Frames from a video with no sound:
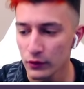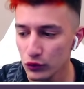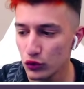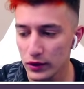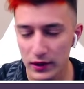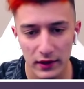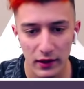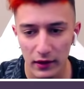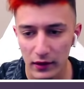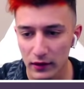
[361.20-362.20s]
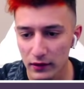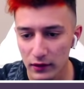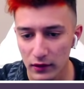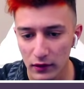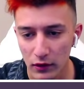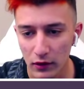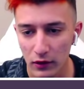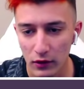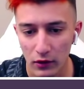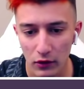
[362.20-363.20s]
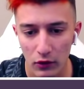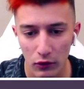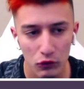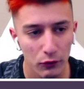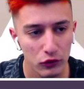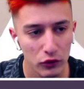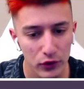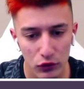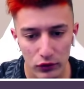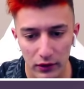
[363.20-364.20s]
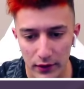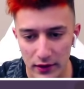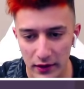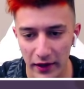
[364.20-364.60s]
Çok iyi ya. Oğlum robotu öldürmek zorunda mıyız?